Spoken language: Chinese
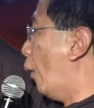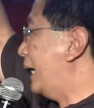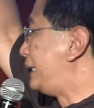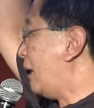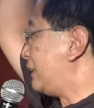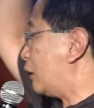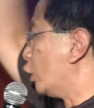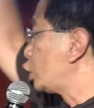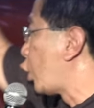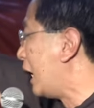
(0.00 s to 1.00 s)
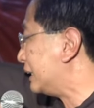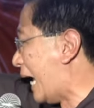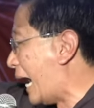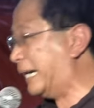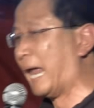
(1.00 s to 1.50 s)
回教党从
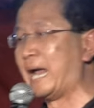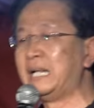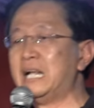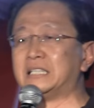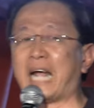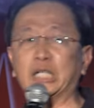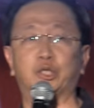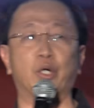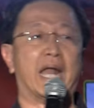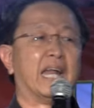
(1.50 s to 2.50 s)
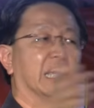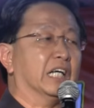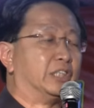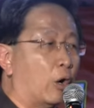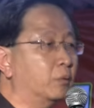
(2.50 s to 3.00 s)
创党以来，在雪兰莪